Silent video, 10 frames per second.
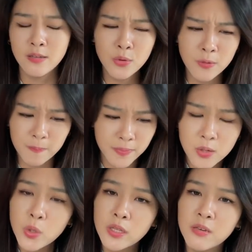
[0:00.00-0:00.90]
因为这
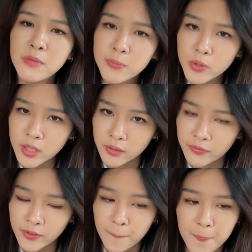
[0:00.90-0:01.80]
问题密不可
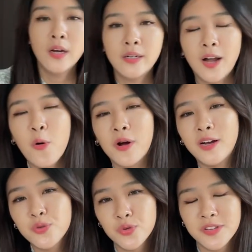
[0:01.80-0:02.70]
分。然后我
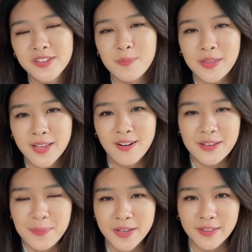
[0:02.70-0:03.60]
刚说的这个民调里
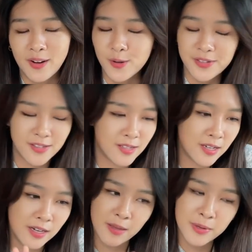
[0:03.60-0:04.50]
面呢，这
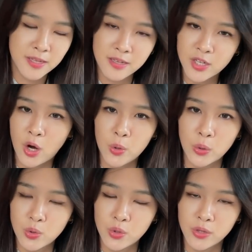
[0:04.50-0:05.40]
个里面真的超有
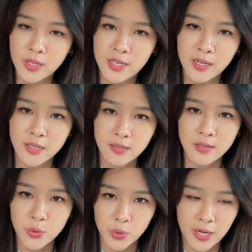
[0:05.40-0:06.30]
趣的，大家可以自己
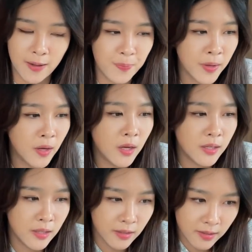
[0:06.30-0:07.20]
去看。
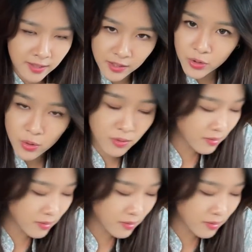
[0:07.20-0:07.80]
其中